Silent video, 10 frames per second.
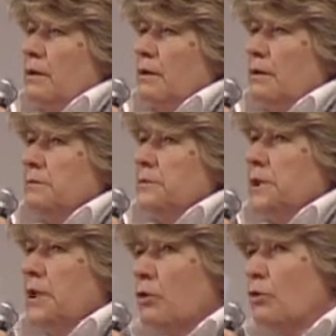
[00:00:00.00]
Eh,
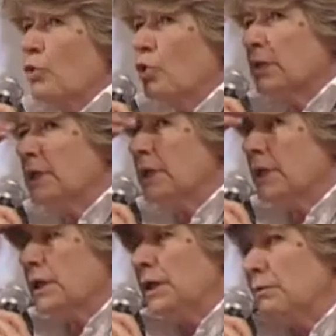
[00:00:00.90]
c'erano
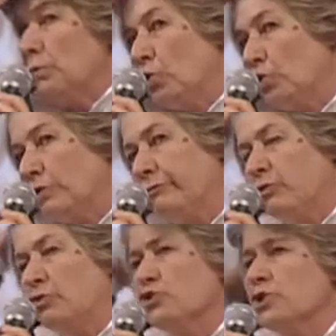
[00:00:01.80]
molte, molte
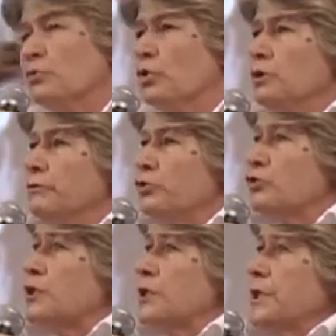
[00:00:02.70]
voci, molte
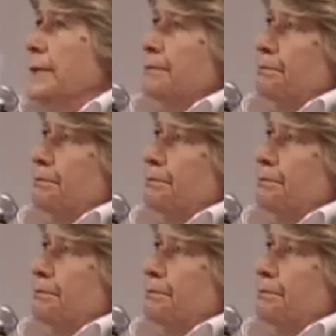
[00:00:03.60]
voci sia